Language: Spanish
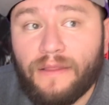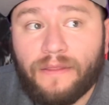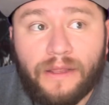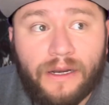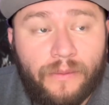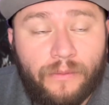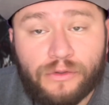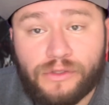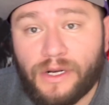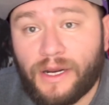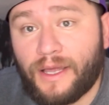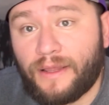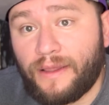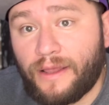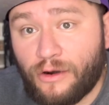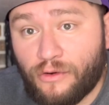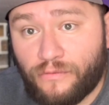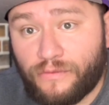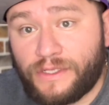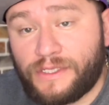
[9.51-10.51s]
Tenemos el
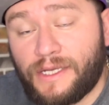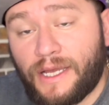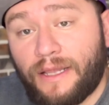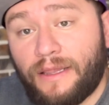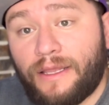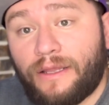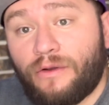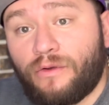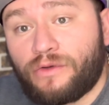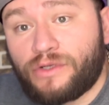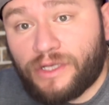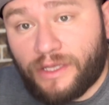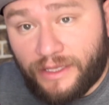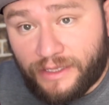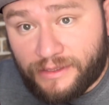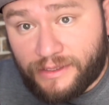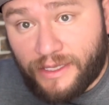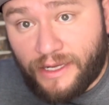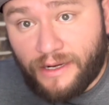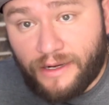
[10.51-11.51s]
canal oficial de No Se
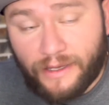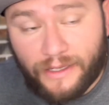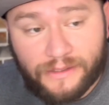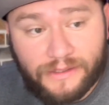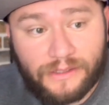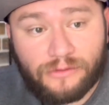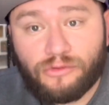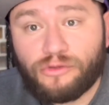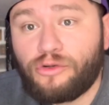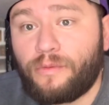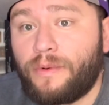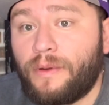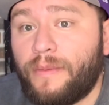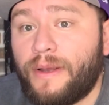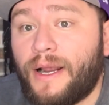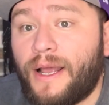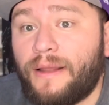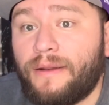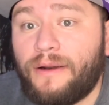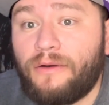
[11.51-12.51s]
de Cell, ese es nuestro
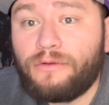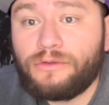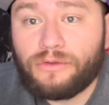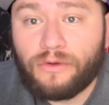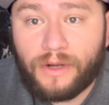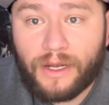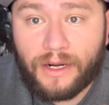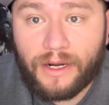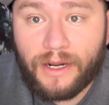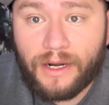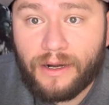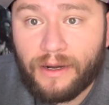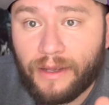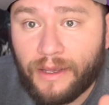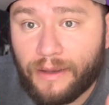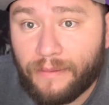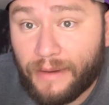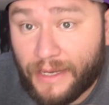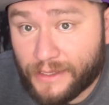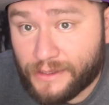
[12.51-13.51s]
primer canal, nuestro canal
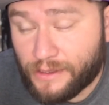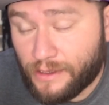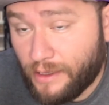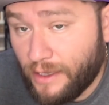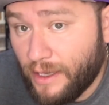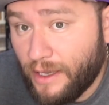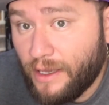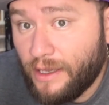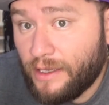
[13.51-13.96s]
eh, base.